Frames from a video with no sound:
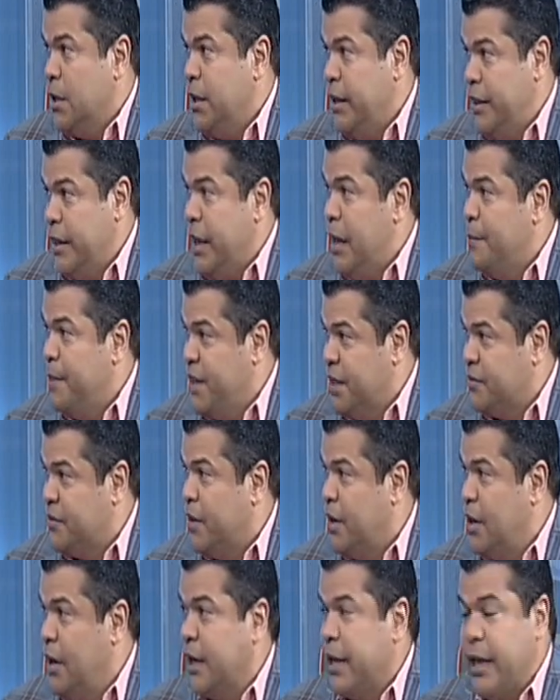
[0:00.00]
y déjeme
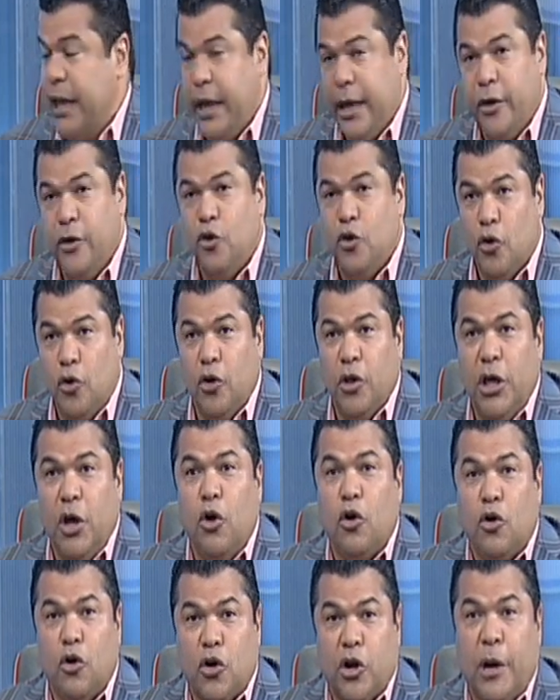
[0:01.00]
decirle que yo lo digo
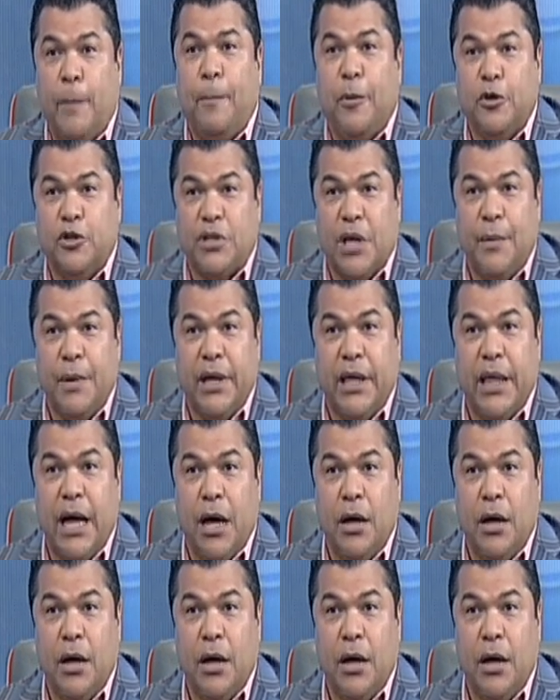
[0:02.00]
con responsabilidad. No, pero no fue a